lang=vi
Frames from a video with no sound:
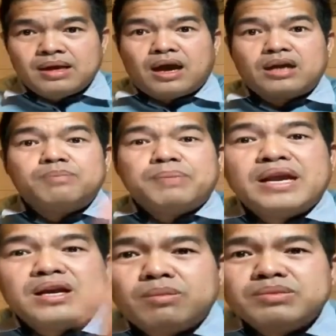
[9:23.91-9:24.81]
hai nó bên
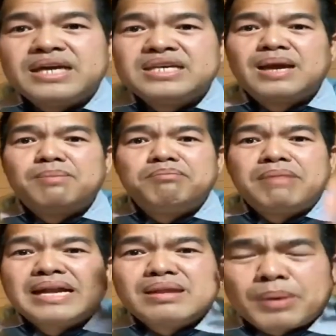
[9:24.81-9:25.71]
được nhom gì chứ
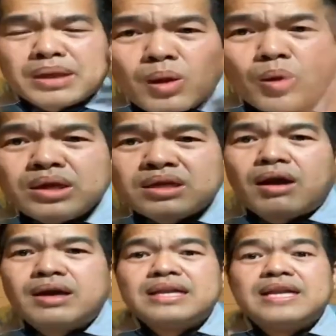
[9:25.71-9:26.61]
mẹ mình tu dương
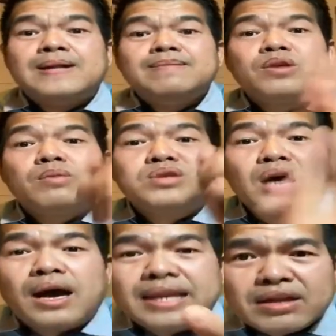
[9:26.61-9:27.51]
on đấy đấy nhom
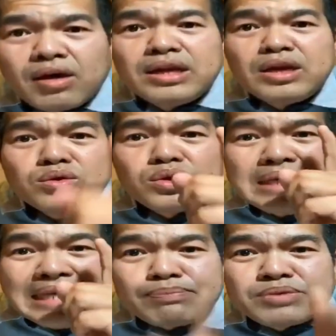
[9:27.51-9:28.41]
trong anh em on đấy
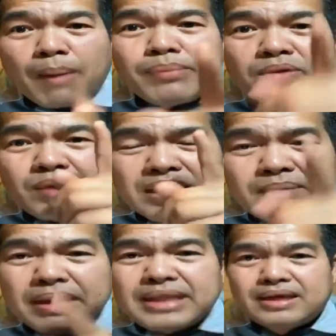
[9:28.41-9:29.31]
chỉ hiệp trăm chúng mình được
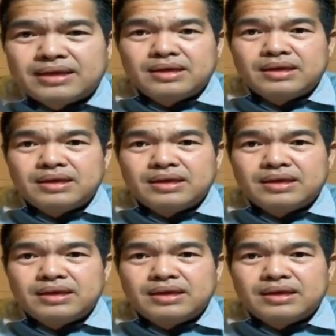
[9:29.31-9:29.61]
mất nhỉ